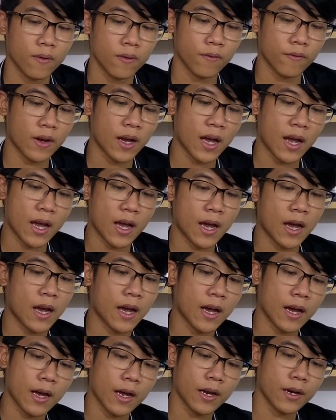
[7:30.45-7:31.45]

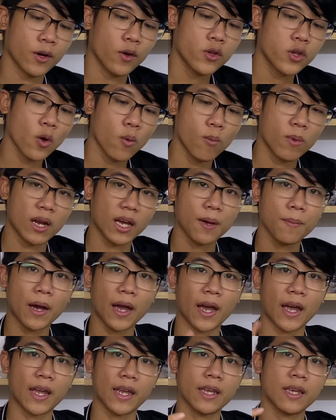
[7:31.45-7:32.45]
Và nói chung là các
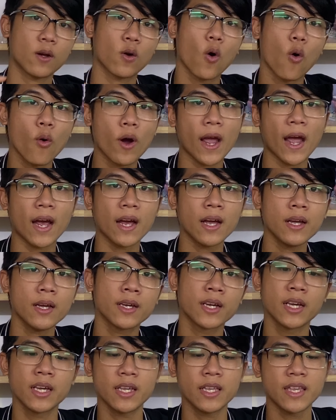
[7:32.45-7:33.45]
bạn hãy cố gắng
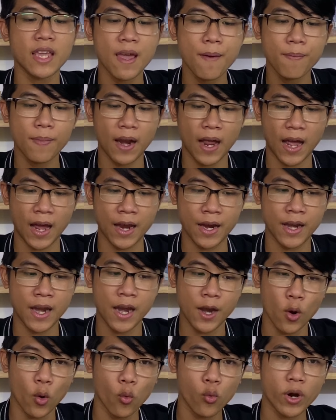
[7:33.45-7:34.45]
ghi chép lại
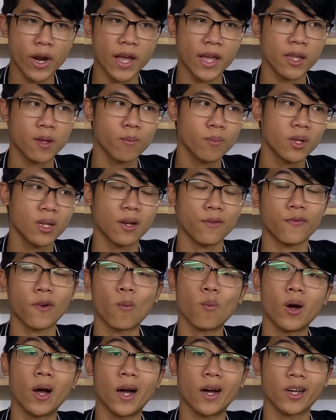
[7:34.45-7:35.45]
đầy đủ để giống như là
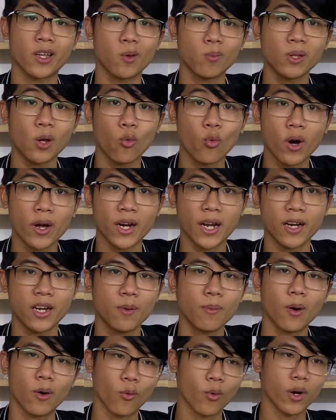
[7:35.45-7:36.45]
phòng hờ thì chúng ta quên ha. Nếu
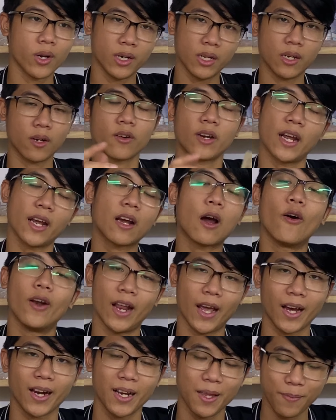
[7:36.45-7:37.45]
mà quên thì có thể coi
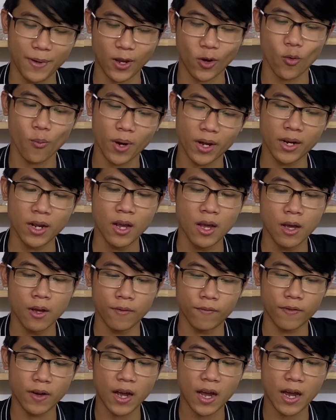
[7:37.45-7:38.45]
lại clip này của mình.
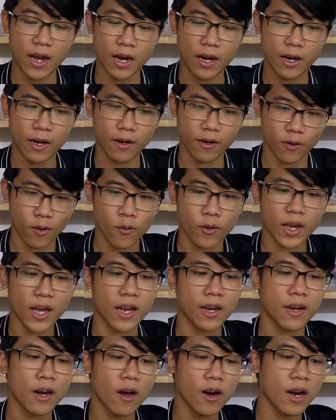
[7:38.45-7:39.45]
Và ok,
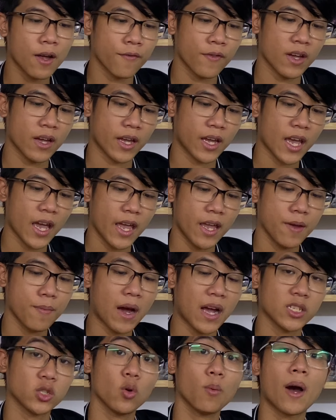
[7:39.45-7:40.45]
đó là về cái
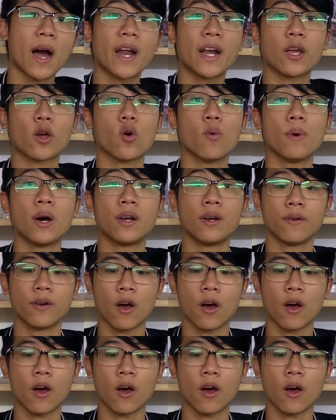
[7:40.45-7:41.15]
bài số 3 này của mình.